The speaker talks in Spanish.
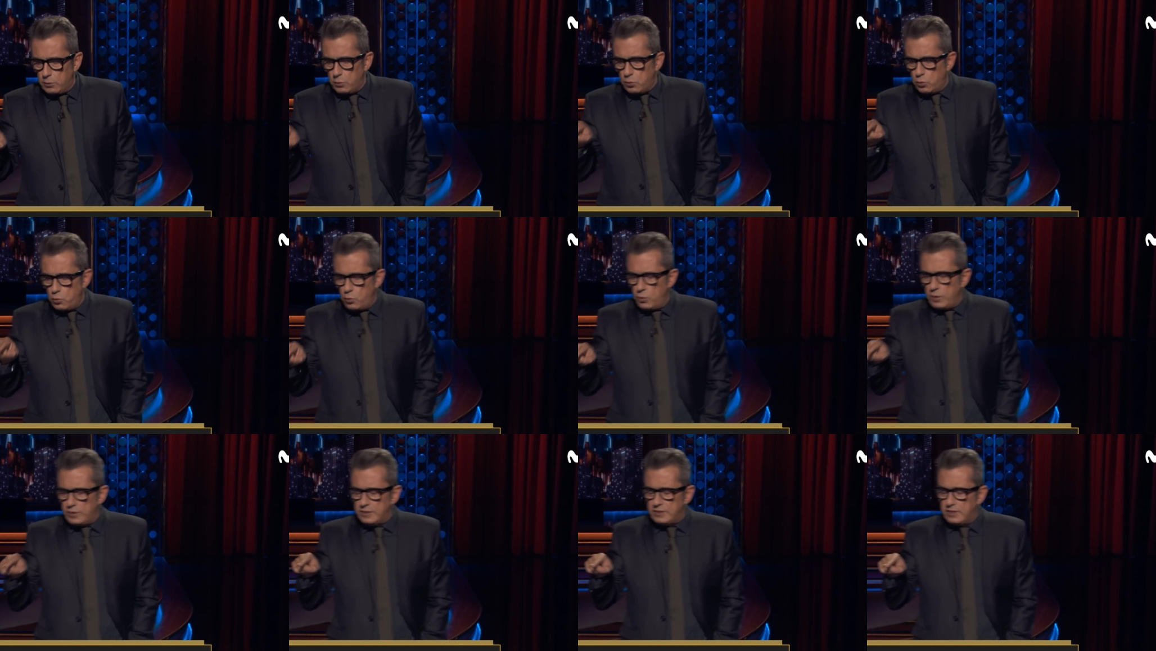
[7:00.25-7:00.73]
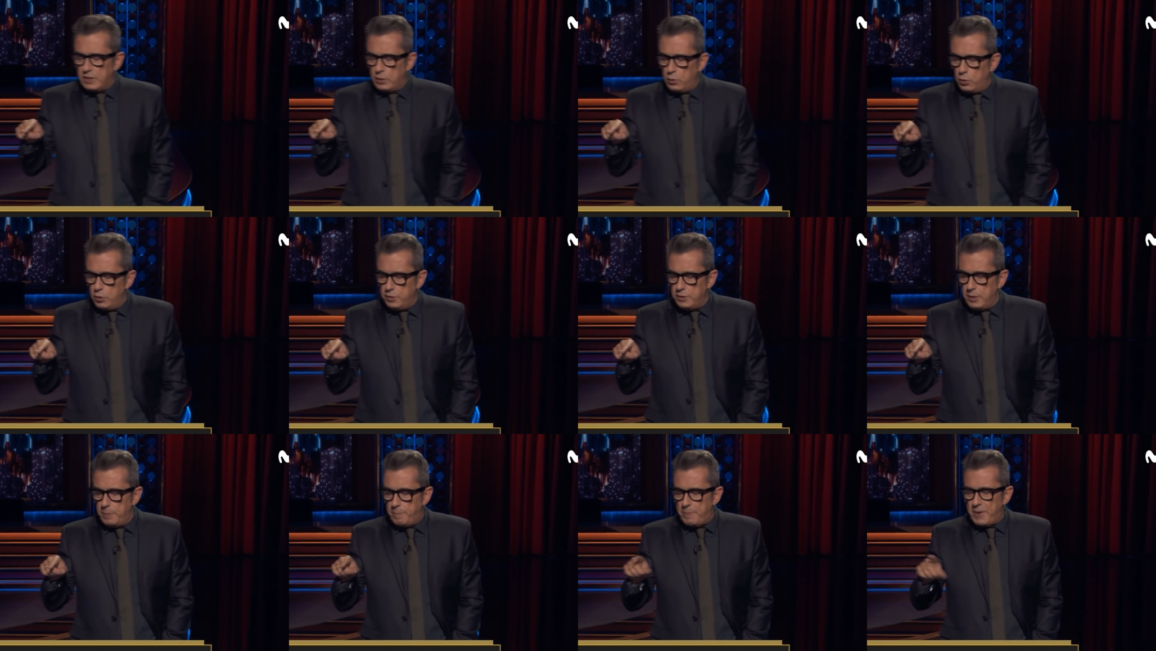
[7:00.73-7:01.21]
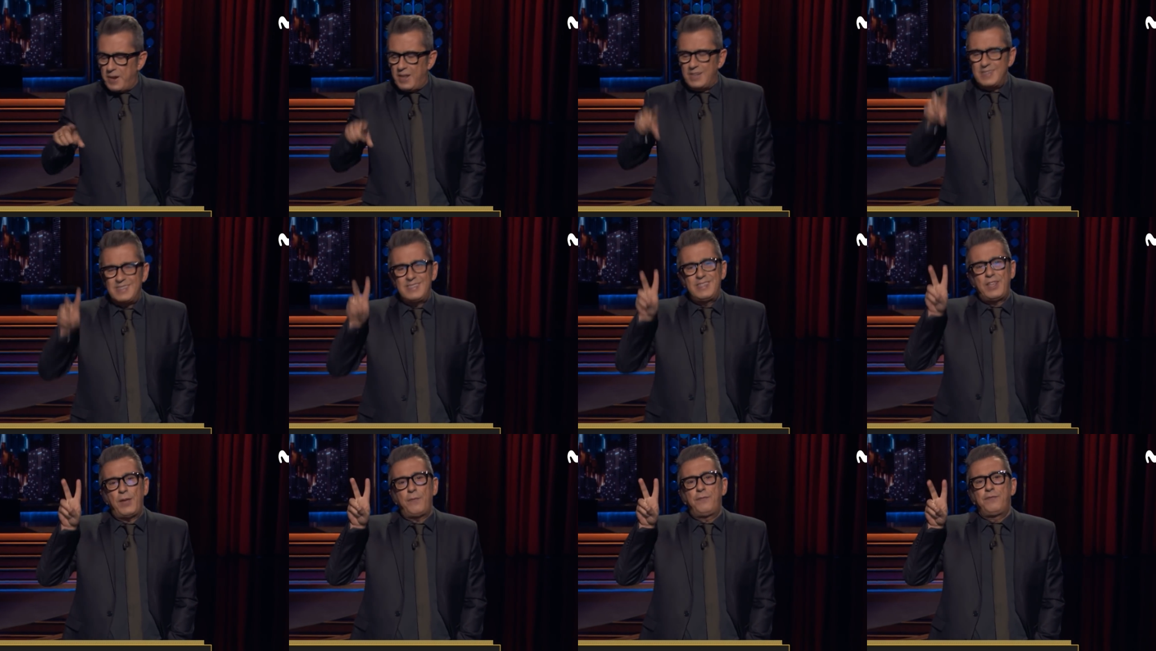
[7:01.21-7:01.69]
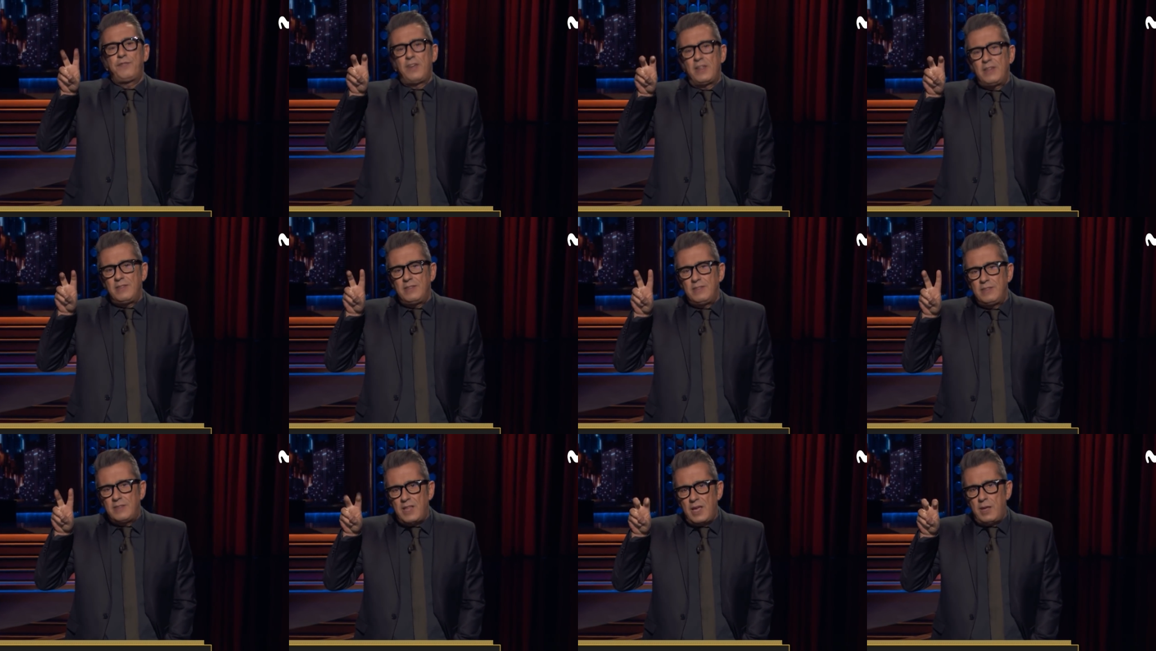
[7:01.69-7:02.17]
con un asteroide para
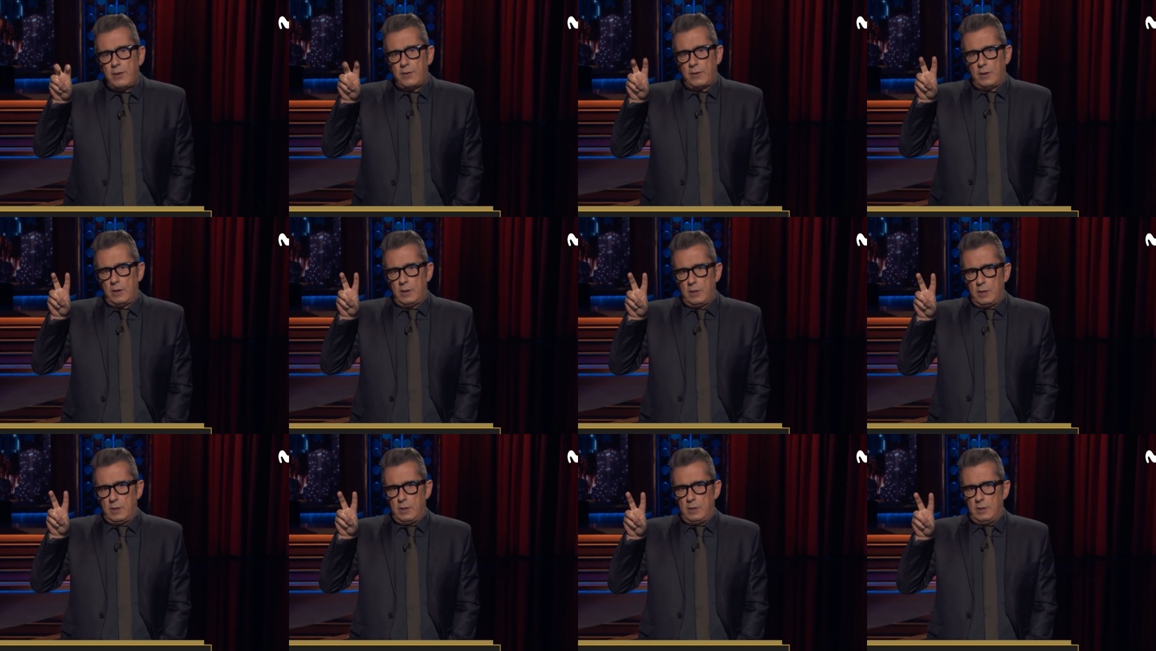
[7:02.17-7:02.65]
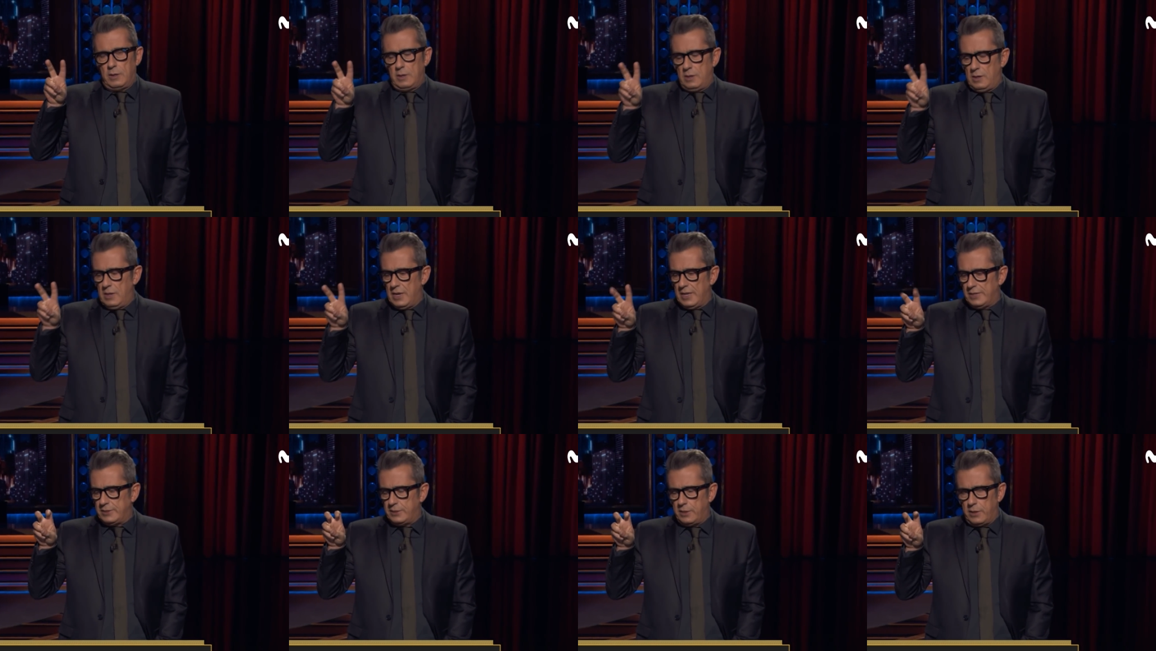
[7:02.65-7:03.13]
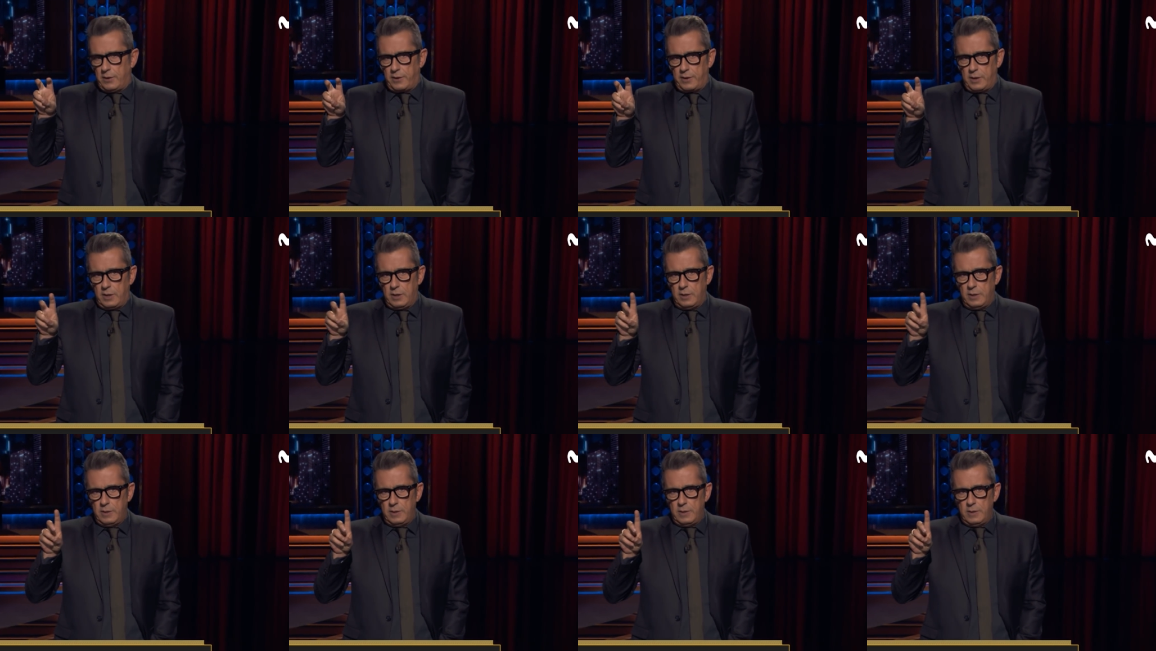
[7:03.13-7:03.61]
defender la Tierra.